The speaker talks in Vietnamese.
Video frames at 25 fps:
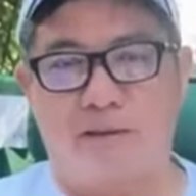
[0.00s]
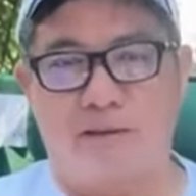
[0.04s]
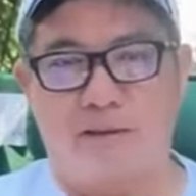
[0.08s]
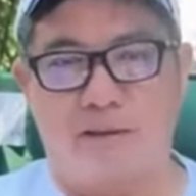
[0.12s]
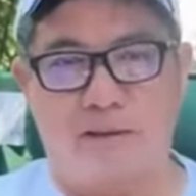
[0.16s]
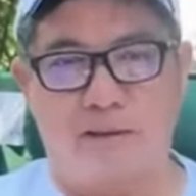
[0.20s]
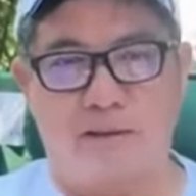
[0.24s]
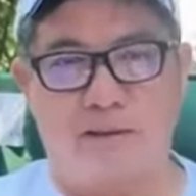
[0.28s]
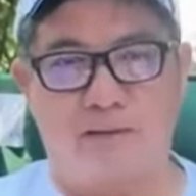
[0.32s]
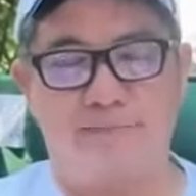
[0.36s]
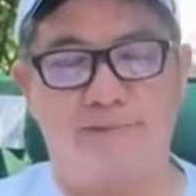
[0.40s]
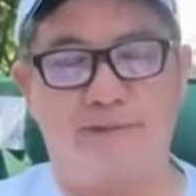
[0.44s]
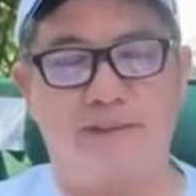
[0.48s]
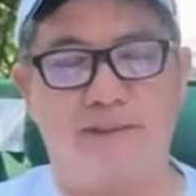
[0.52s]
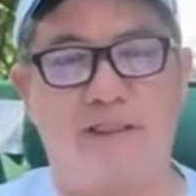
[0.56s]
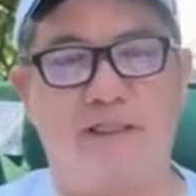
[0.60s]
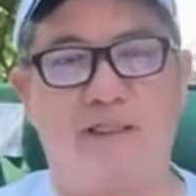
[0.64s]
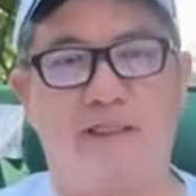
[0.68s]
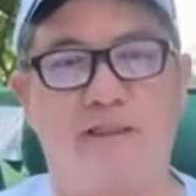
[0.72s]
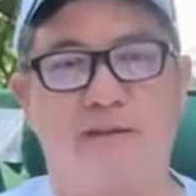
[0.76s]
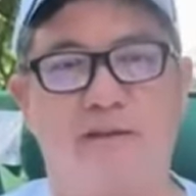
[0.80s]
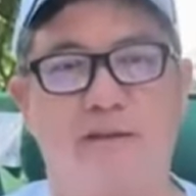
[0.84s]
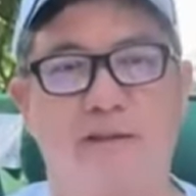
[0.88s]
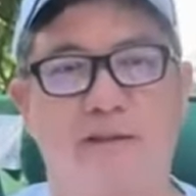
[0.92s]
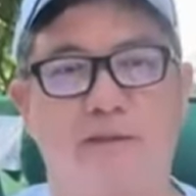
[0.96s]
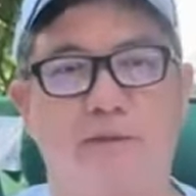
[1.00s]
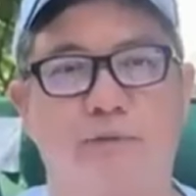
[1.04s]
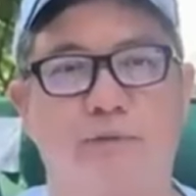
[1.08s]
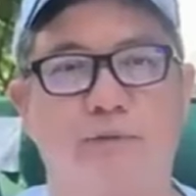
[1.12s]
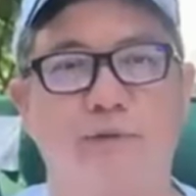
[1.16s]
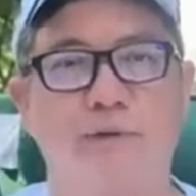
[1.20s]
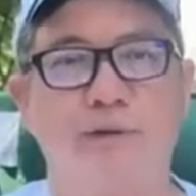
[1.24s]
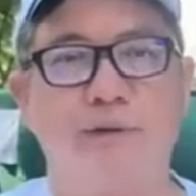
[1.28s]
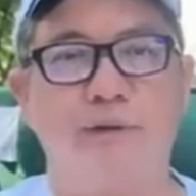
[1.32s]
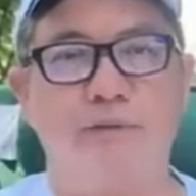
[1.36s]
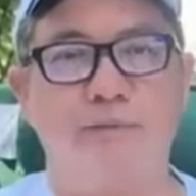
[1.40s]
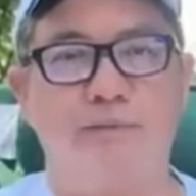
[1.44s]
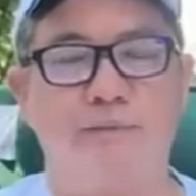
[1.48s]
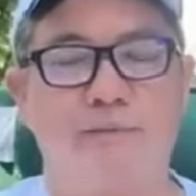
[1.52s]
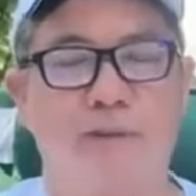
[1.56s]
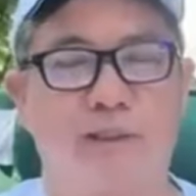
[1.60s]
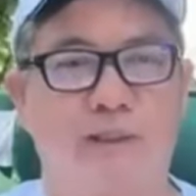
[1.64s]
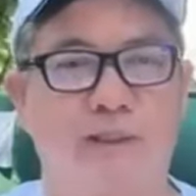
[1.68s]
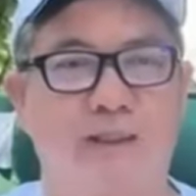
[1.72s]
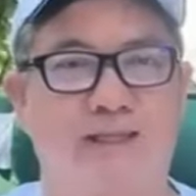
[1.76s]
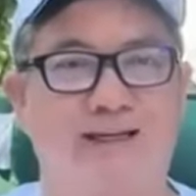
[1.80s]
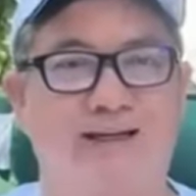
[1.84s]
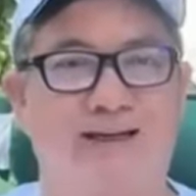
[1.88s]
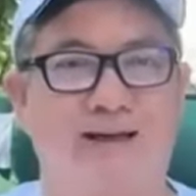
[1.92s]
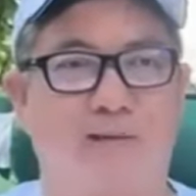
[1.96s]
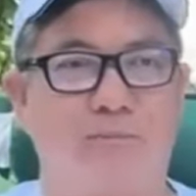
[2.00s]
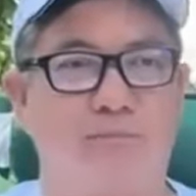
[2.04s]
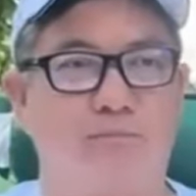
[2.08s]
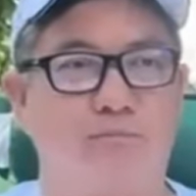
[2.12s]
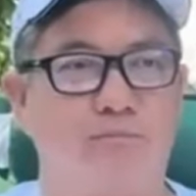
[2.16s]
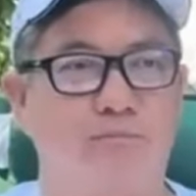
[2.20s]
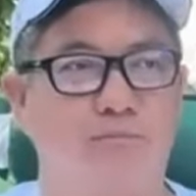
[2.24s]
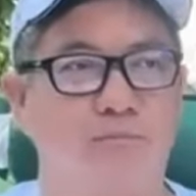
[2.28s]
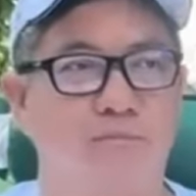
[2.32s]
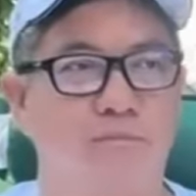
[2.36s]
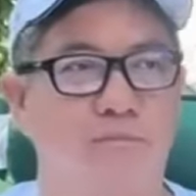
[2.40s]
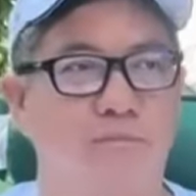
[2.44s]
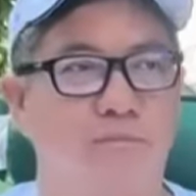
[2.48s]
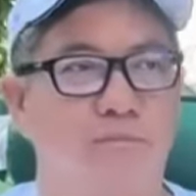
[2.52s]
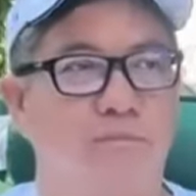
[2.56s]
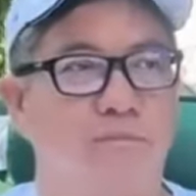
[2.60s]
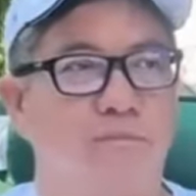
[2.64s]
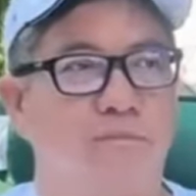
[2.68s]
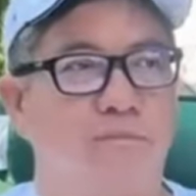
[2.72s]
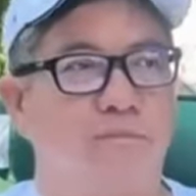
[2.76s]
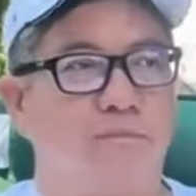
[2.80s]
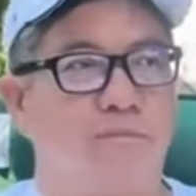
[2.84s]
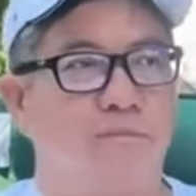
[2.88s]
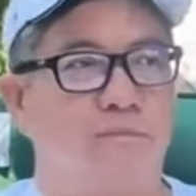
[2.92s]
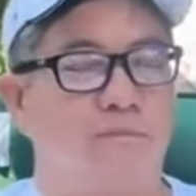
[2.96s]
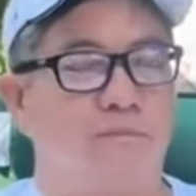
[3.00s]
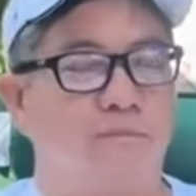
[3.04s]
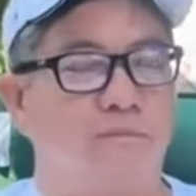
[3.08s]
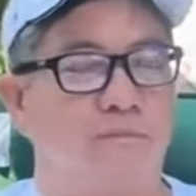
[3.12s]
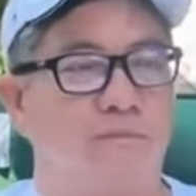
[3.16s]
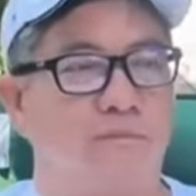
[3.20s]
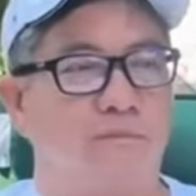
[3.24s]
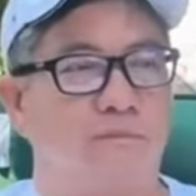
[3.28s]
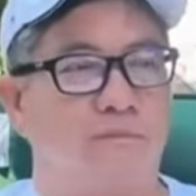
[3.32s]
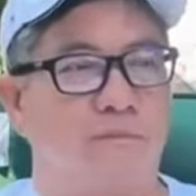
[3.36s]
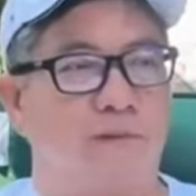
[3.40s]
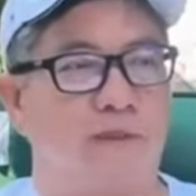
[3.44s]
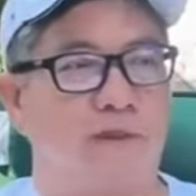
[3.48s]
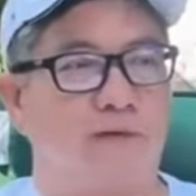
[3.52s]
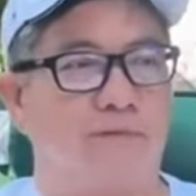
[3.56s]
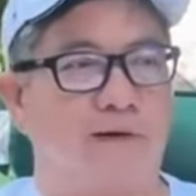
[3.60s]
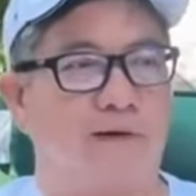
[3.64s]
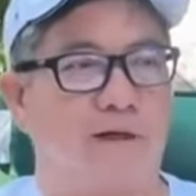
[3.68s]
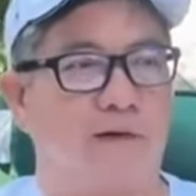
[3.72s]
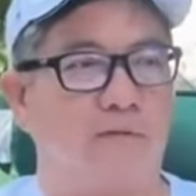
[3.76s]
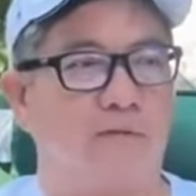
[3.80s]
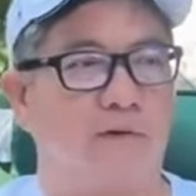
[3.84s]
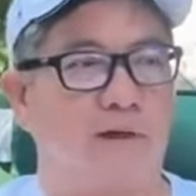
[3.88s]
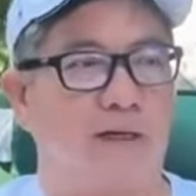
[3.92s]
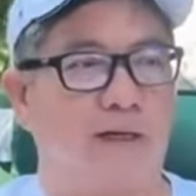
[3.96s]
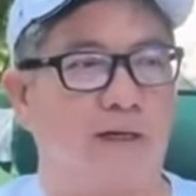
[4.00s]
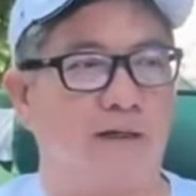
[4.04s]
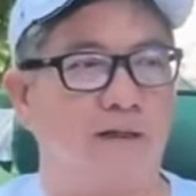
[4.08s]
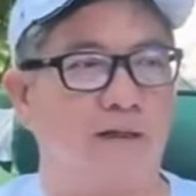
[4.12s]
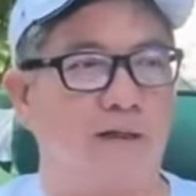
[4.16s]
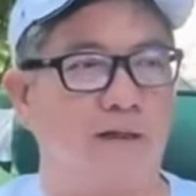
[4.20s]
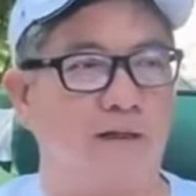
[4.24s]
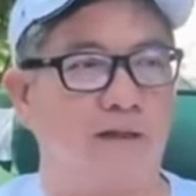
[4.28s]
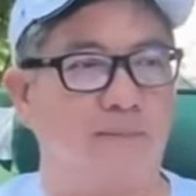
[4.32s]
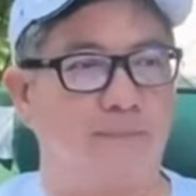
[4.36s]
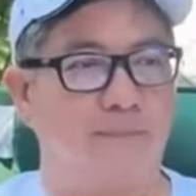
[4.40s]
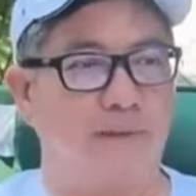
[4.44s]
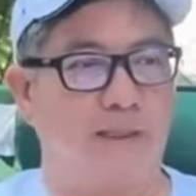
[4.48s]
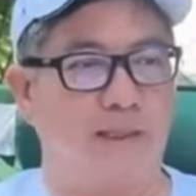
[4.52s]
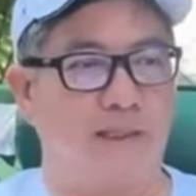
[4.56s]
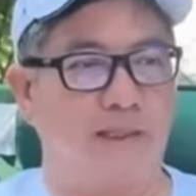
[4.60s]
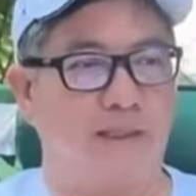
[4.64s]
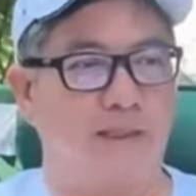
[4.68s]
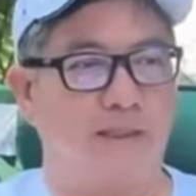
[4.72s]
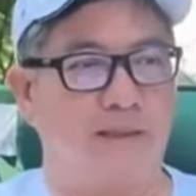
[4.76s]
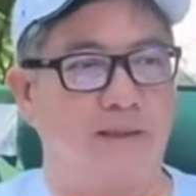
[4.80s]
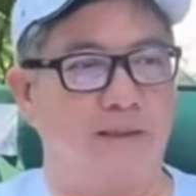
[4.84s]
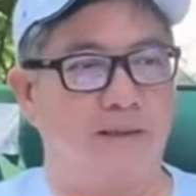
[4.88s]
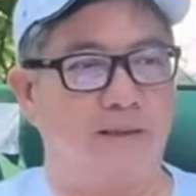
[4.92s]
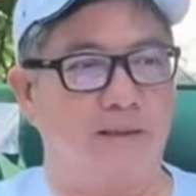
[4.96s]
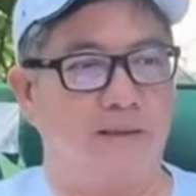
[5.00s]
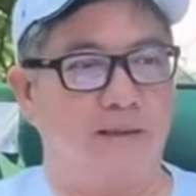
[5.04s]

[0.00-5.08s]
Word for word: Thiên Long Sơn trên núi rất là đông để phá hoại. Hôm nay